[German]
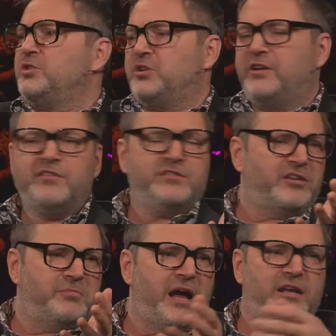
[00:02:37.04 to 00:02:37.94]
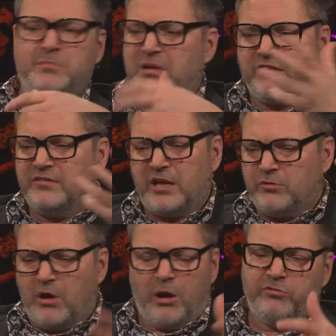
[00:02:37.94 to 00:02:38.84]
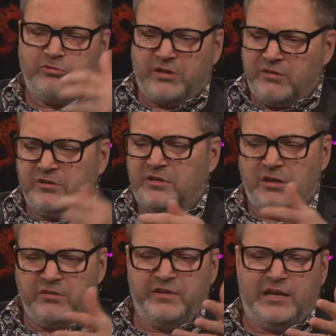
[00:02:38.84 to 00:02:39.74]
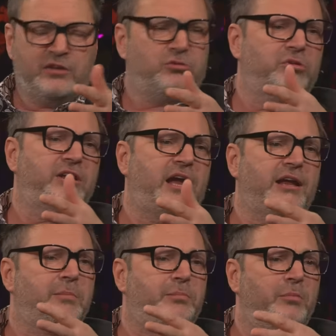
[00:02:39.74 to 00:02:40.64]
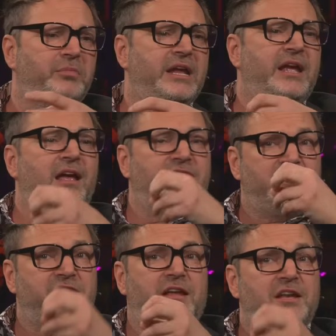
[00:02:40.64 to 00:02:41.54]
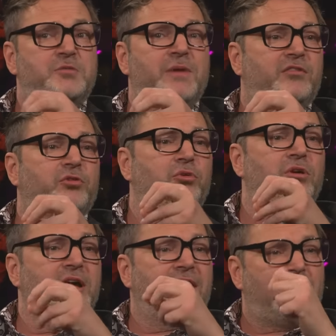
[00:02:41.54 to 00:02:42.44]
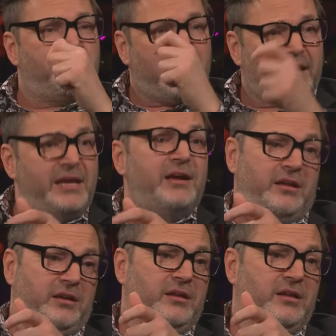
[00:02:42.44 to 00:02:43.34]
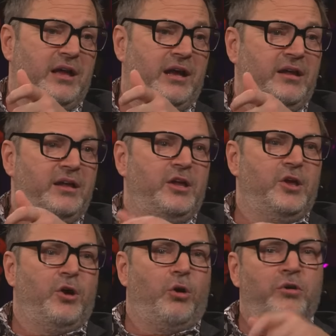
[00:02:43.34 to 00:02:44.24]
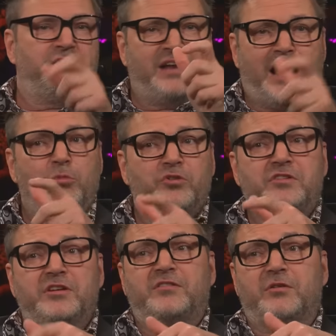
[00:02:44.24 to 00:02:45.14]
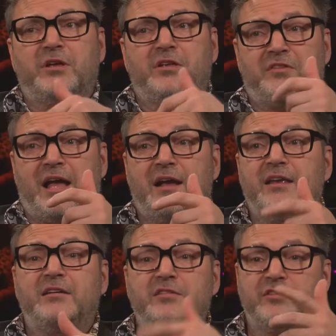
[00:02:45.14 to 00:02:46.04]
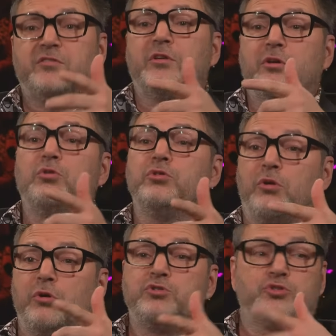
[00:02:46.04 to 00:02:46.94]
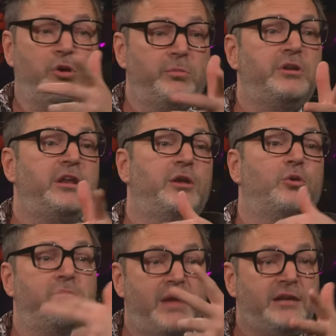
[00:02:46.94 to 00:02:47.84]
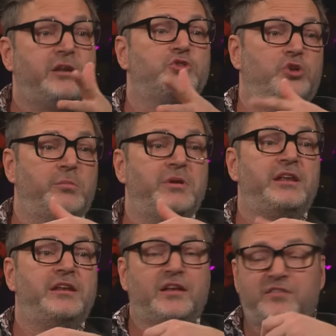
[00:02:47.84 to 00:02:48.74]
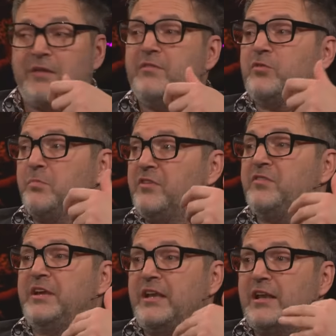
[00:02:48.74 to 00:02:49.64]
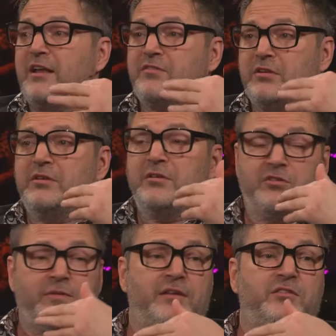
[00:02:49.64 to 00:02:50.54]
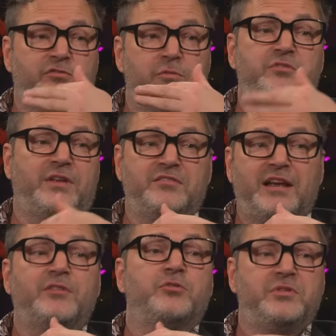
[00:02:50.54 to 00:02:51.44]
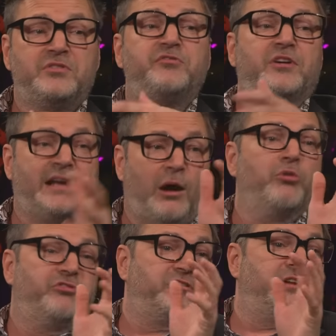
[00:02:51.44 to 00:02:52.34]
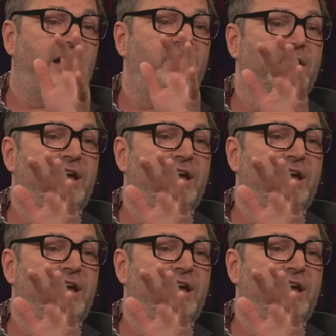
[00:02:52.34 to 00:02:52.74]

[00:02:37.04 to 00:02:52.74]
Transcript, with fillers: die Chinesen das machen, die blasen die ja nur auf und dann wird da irgendwie Elektronik reingepumpt. Es ist ja nicht mehr zu reparieren, mhm. ja? Und da muss ich jetzt äh, sagen, hier dieses äh, Good Old Germany und Made in Germany, das haben wir so ein bisschen in den letzten 20, 25 Jahren so ein bisschen verkauft. Ja?